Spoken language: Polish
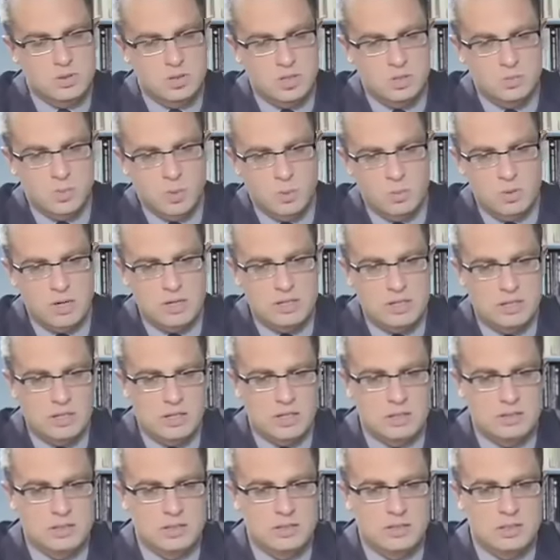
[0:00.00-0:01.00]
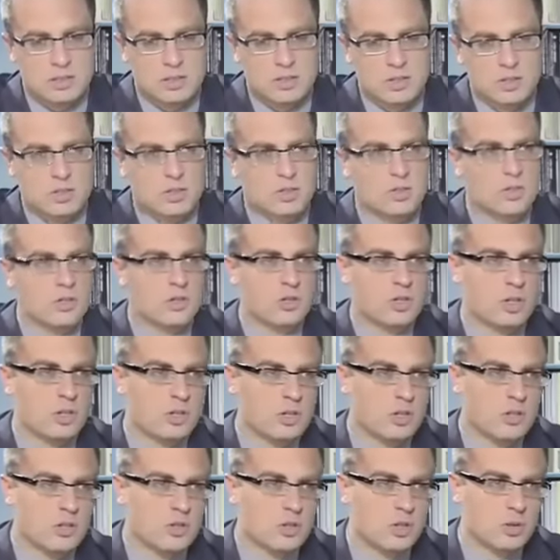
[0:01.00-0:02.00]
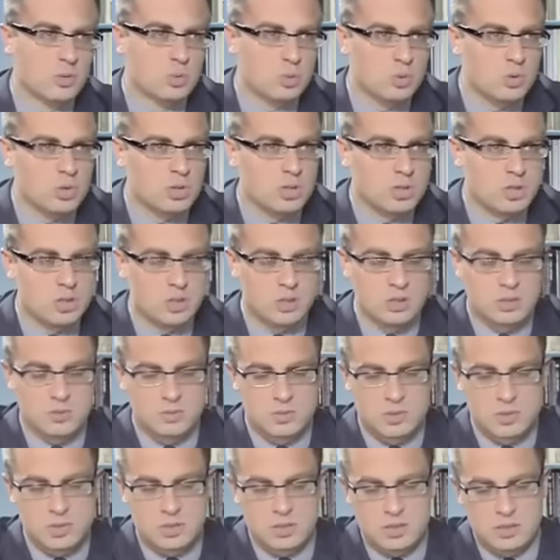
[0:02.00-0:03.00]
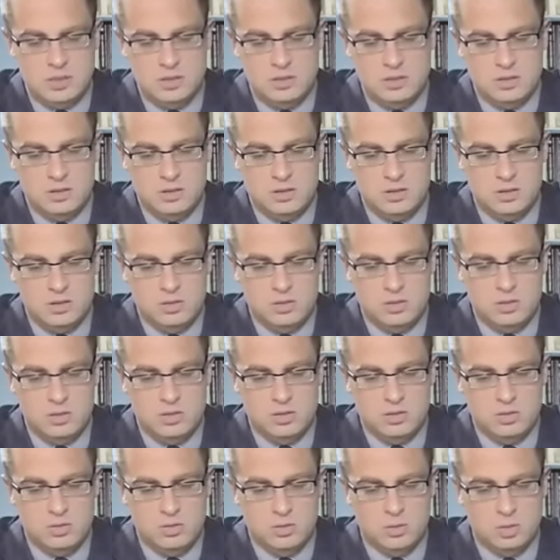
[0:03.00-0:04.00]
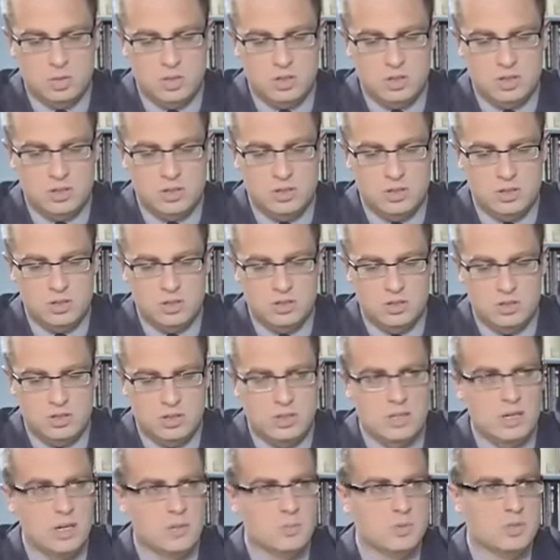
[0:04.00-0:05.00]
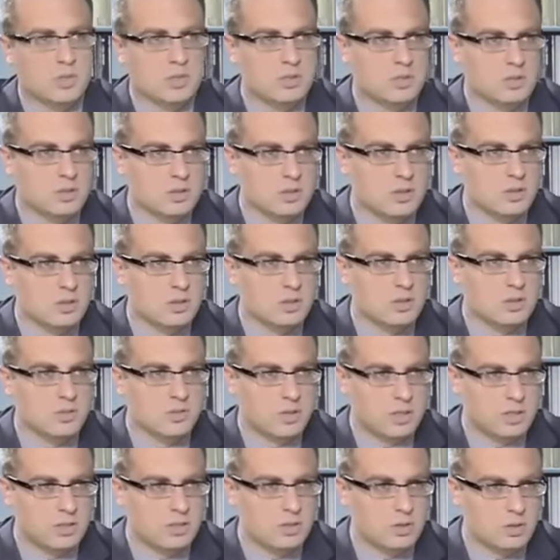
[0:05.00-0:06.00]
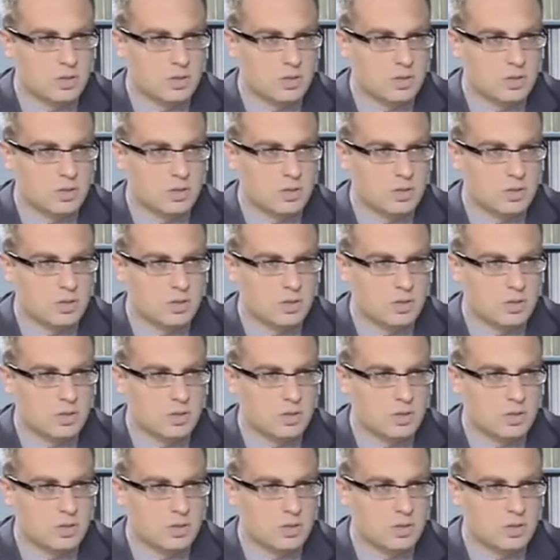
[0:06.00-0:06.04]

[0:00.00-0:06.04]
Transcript: też popularna taka teza jest, że, że duży jest, e, duża część jest zjadana przez e, te wydatki